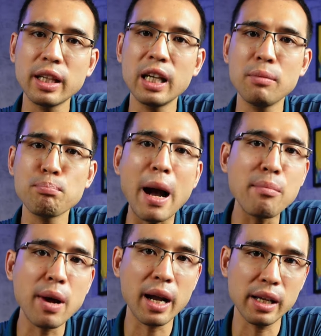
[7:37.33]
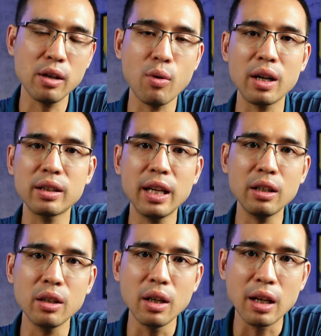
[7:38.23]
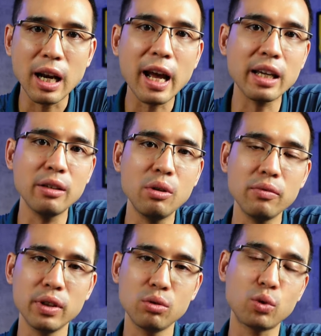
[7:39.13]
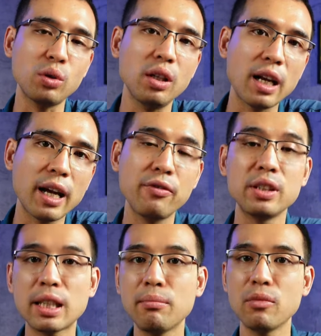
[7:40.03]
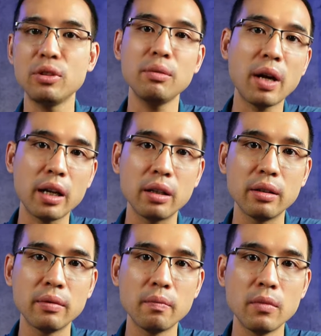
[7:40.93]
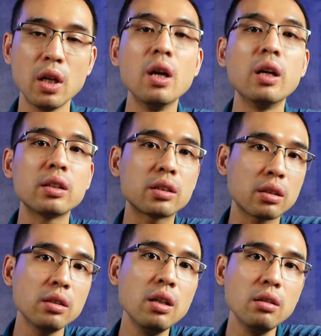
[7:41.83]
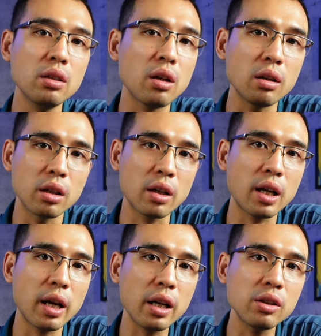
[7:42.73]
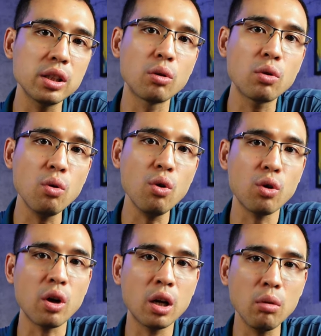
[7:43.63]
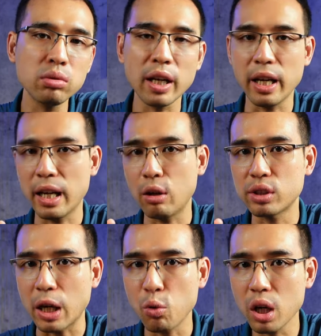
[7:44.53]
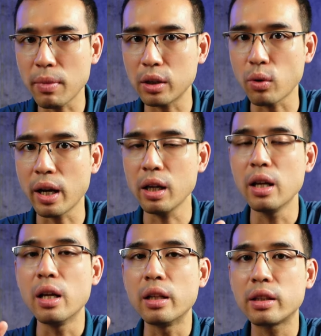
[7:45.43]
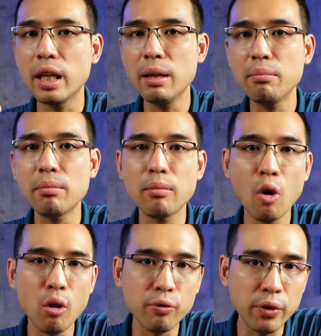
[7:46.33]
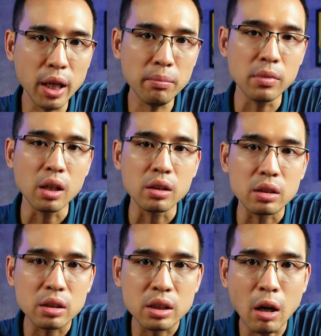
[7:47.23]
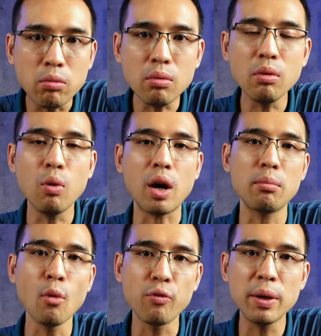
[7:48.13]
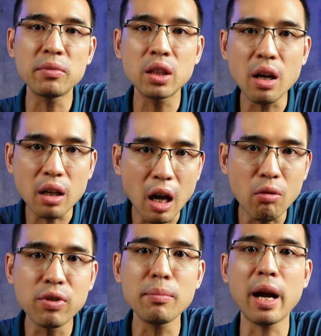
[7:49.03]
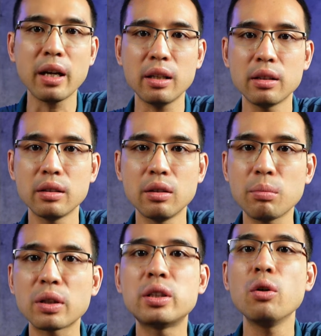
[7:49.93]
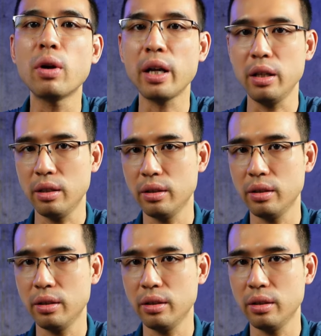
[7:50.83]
tên nó bằng mai hoặc là tên lai đúng không phải dùng toán tử lai phần trăm của chữ mai nhưng cách cơ sở hiểu cũ nó không thể nào giải quyết được bài toán tìm bộ phim giống hoặc bộ phim tương đồng với mai thì phải chịu ngay